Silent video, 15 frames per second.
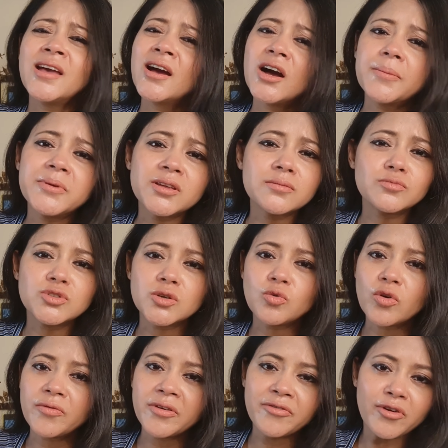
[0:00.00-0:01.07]
अभी तक मुझे
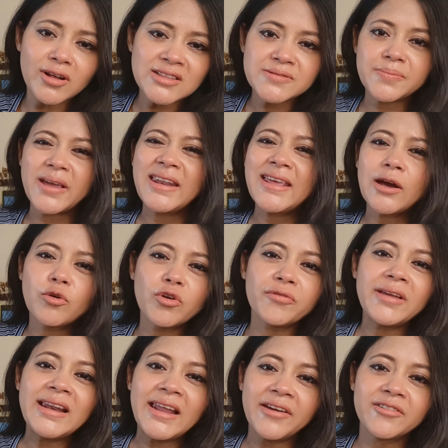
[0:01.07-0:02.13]
कोई भी फॉल्स पेन या कोई
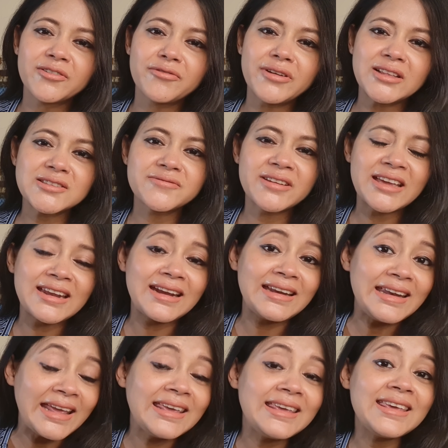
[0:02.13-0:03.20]
भी लेबर फेंस वगैरह
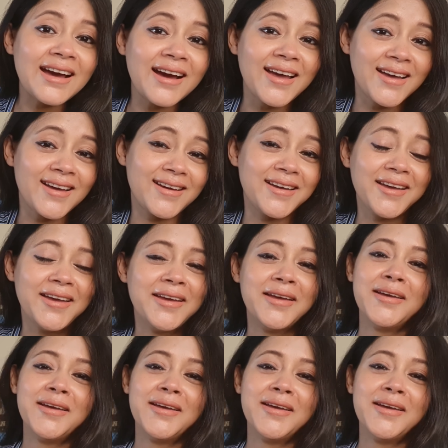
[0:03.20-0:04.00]
नहीं आया है